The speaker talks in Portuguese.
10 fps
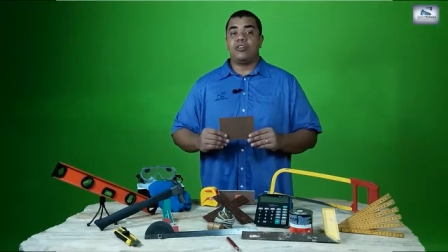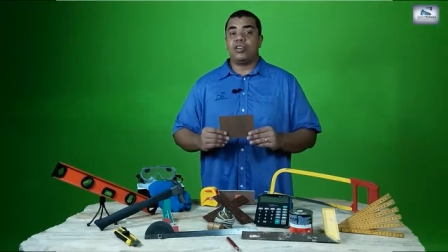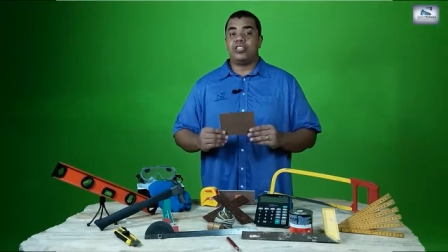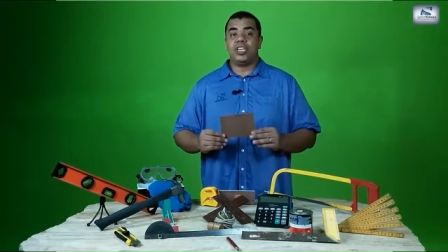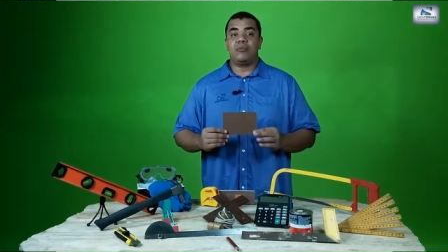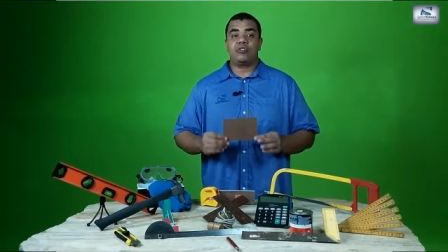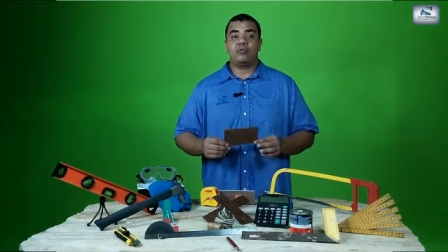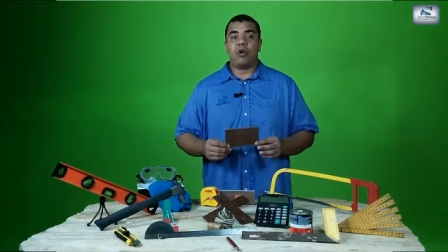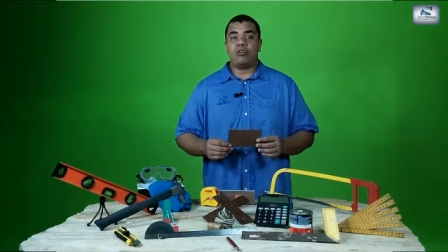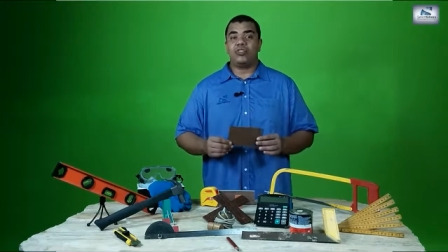Nós tiramos
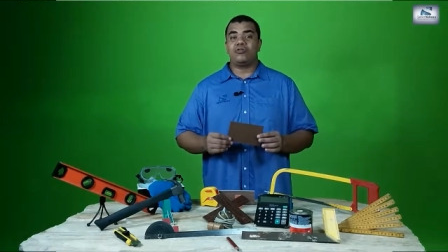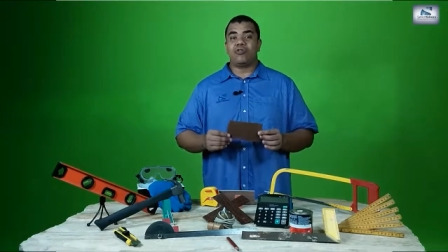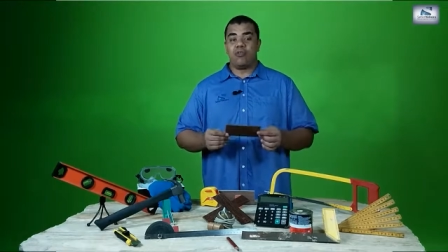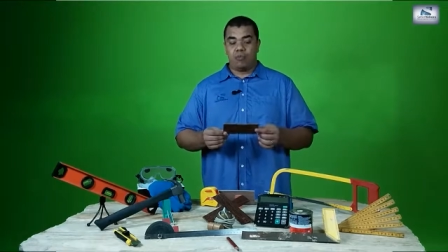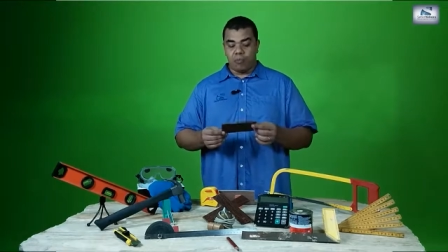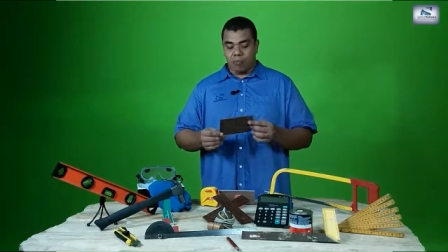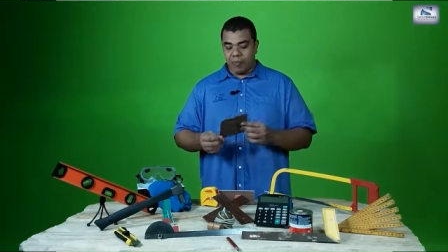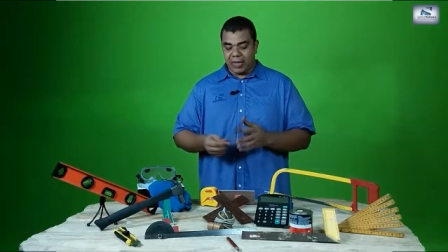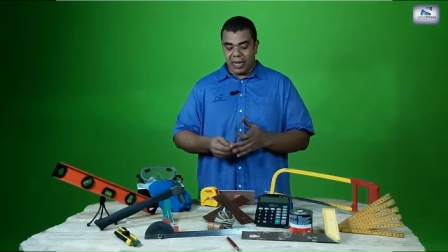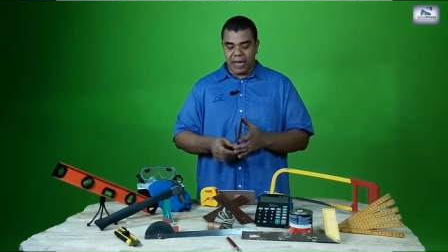moldes com
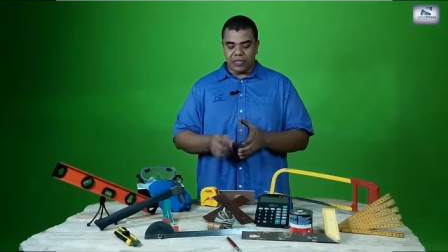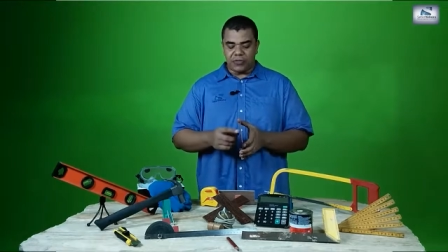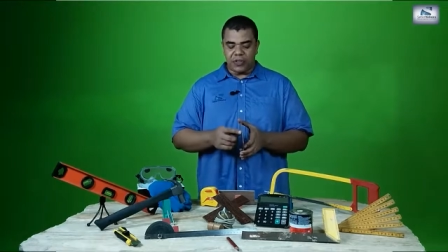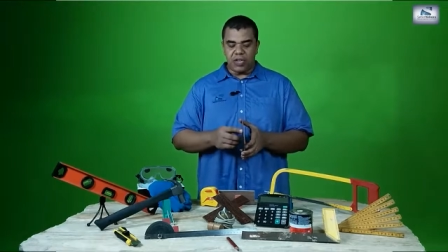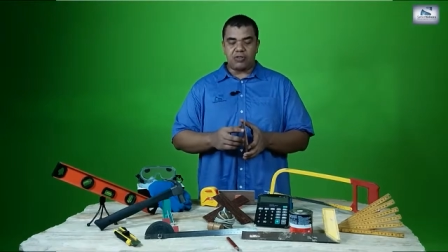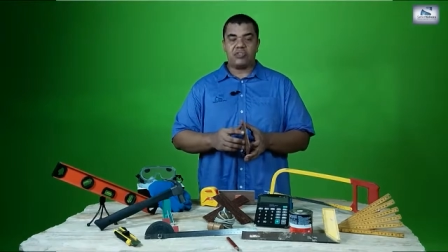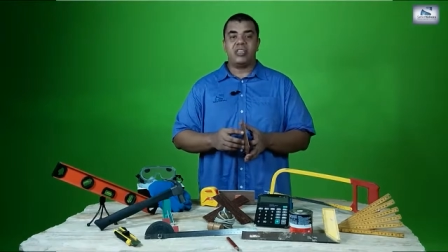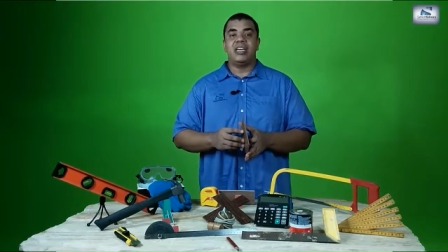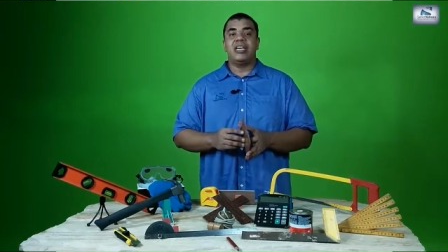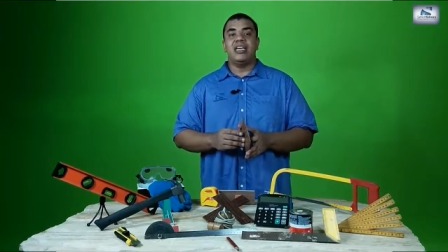materiais
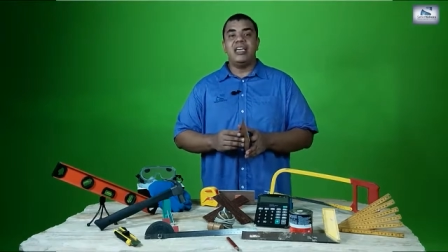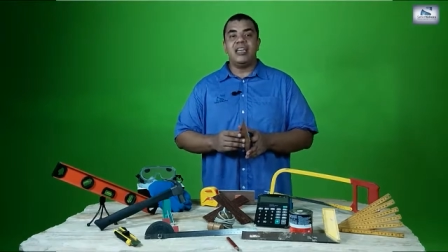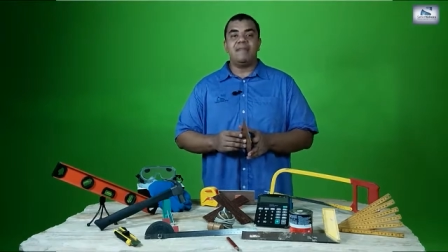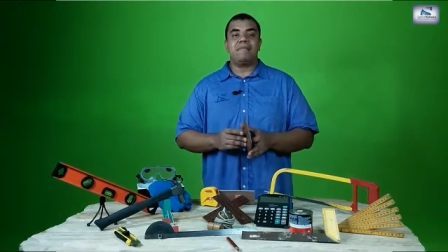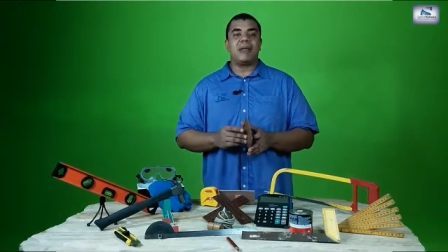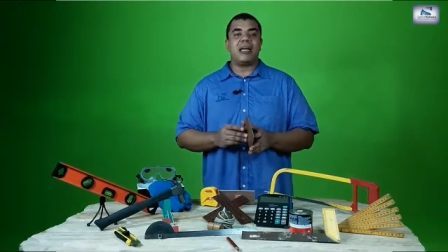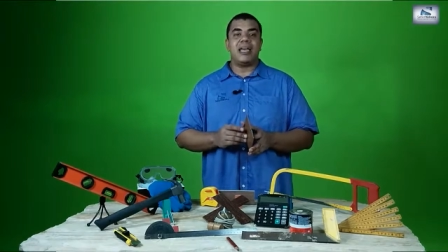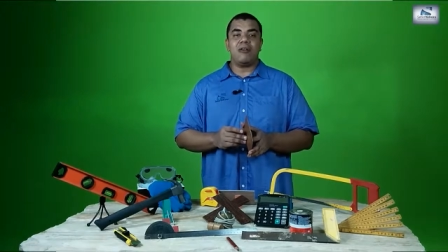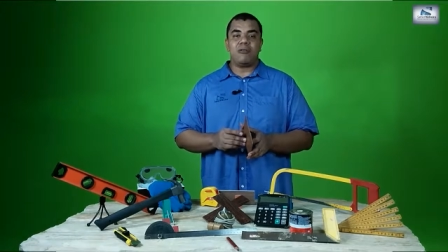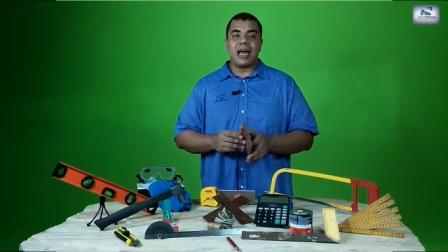finos e para
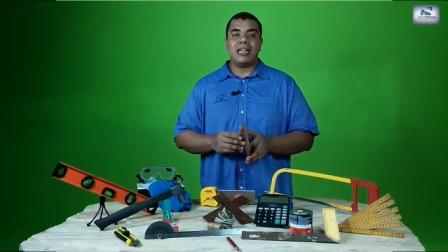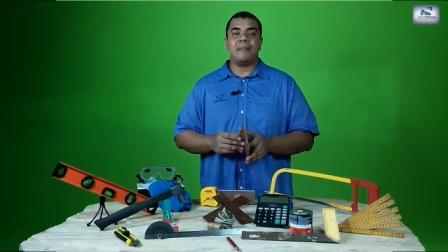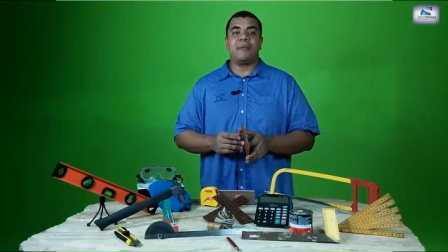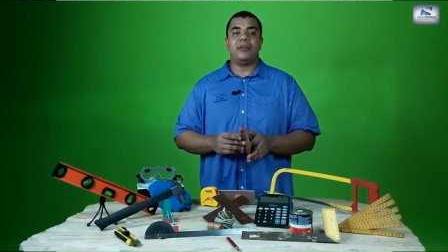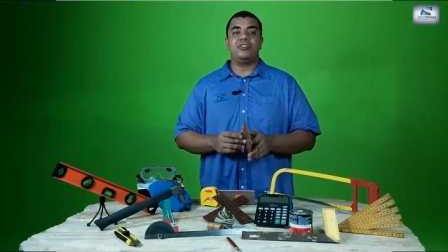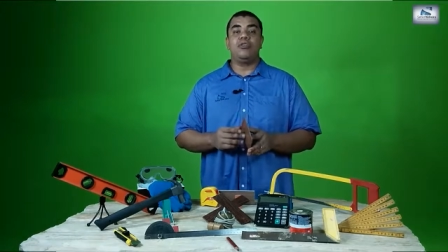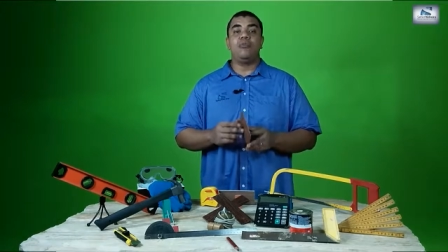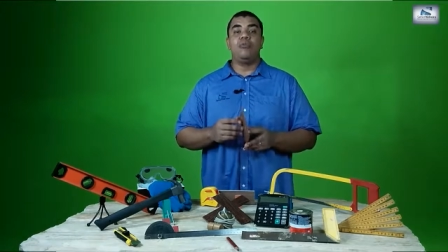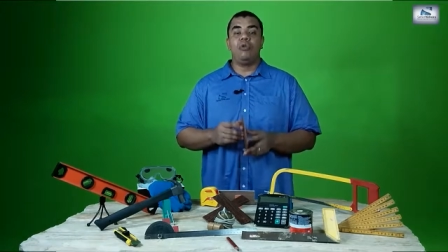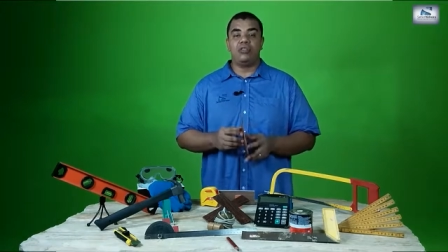regular depois deu
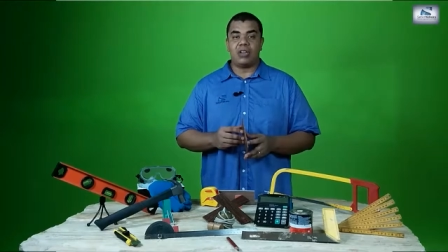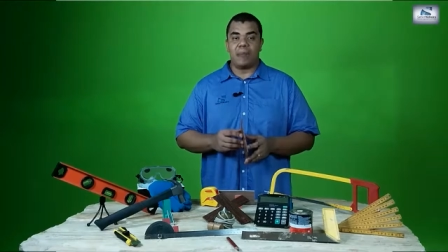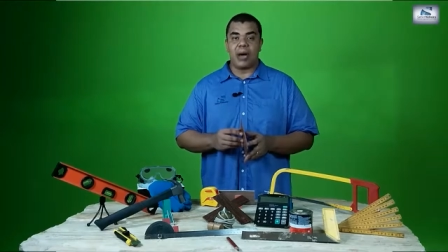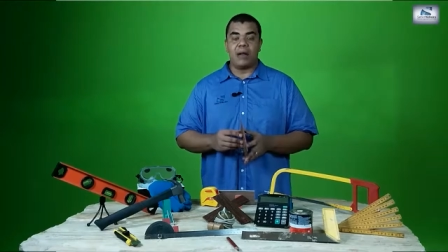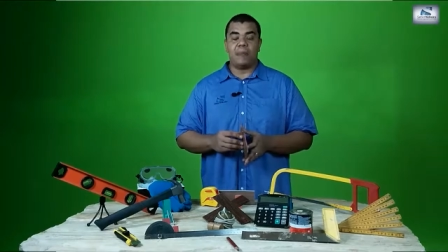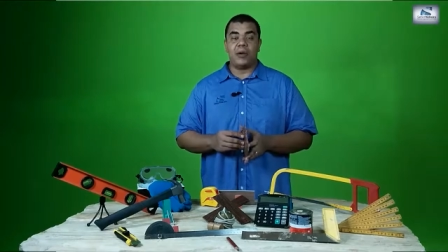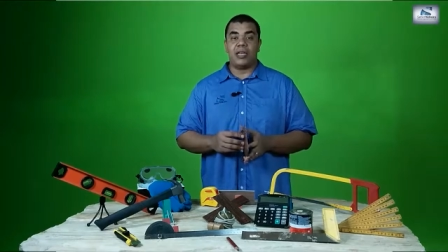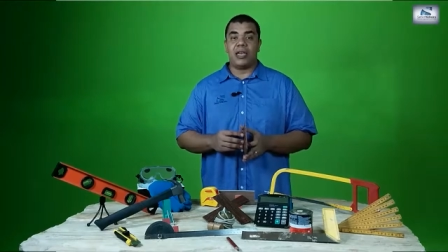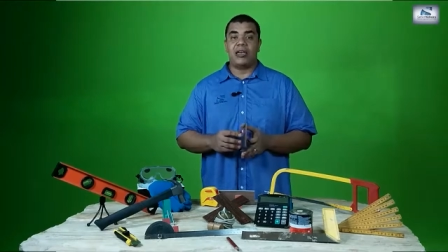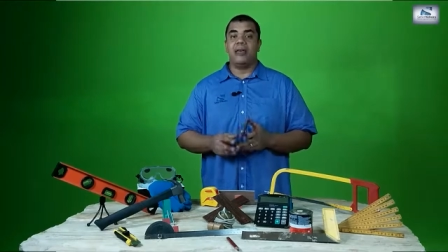muito trabalho. Por
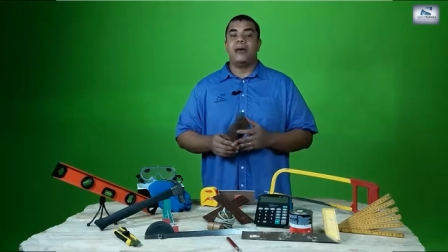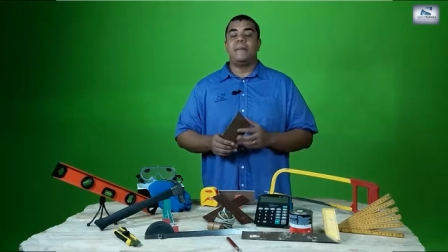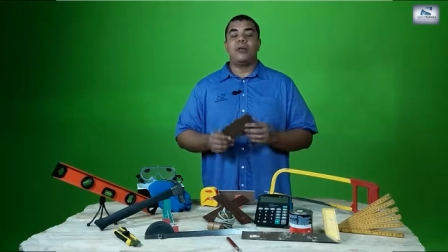quê?